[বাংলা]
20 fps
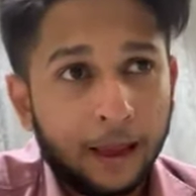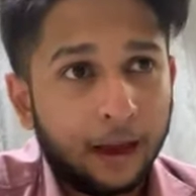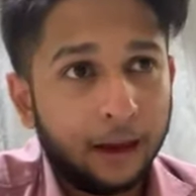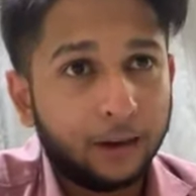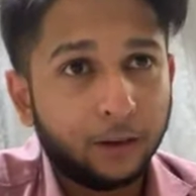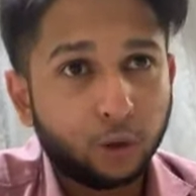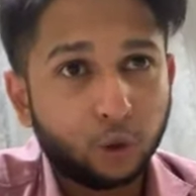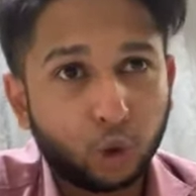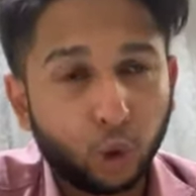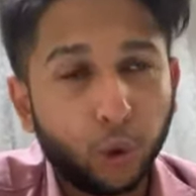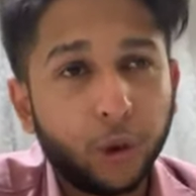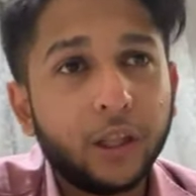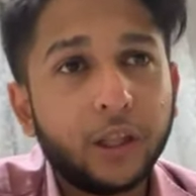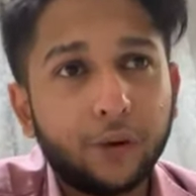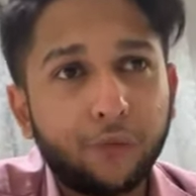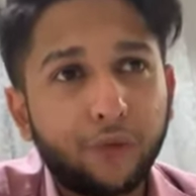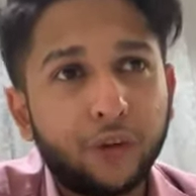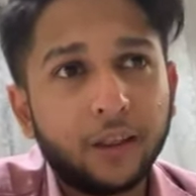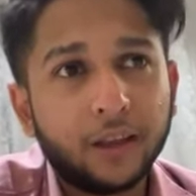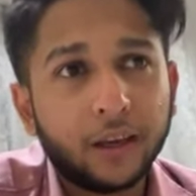আর তহিদ
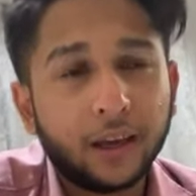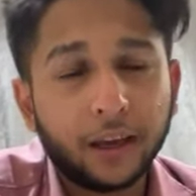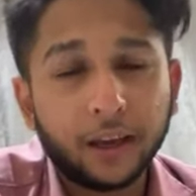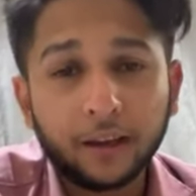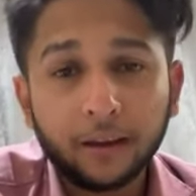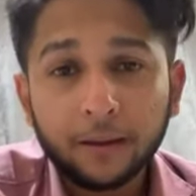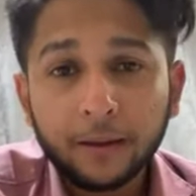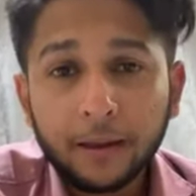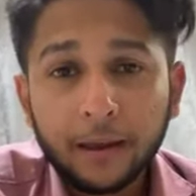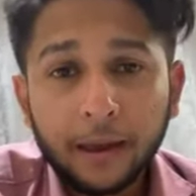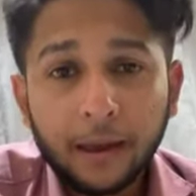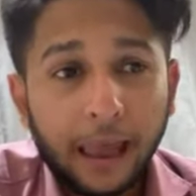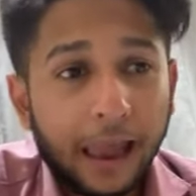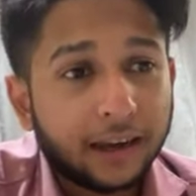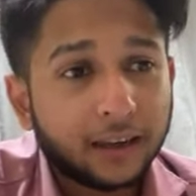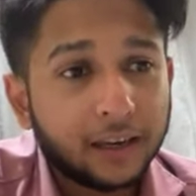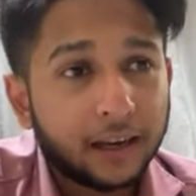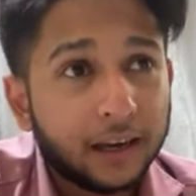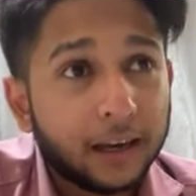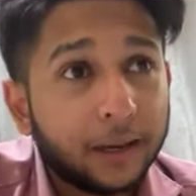আফ্রিদিকে
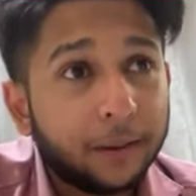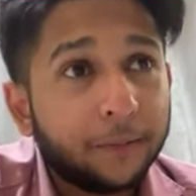একটা